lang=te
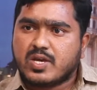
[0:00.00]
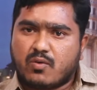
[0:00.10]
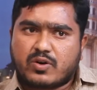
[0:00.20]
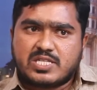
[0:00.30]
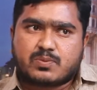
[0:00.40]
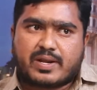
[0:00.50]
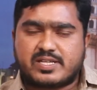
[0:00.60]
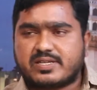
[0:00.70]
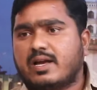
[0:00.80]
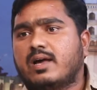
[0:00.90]
ఎవరు
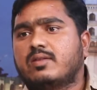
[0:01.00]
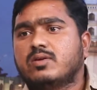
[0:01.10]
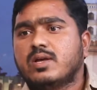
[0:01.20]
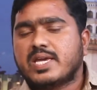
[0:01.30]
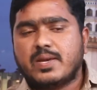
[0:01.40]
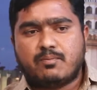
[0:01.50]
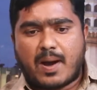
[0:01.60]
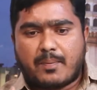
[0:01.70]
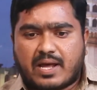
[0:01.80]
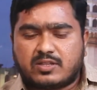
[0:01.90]
ఇన్స్పిరేషన్ కాదు ఈ
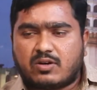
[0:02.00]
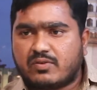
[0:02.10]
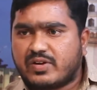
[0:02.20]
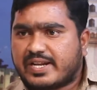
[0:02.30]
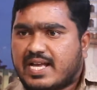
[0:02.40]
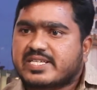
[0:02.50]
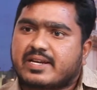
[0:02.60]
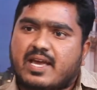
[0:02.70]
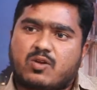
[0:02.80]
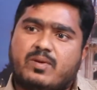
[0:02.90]
మా ప్రాంతంలో ఉన్నటువంటి
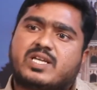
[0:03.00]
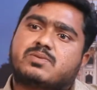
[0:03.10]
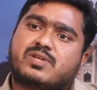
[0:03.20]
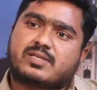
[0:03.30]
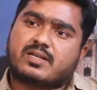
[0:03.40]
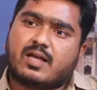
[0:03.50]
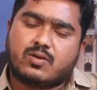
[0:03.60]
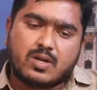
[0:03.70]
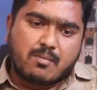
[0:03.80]
రాజకీయ నాయకులు మాకు ఇన్స్పిరేషన్ కాదు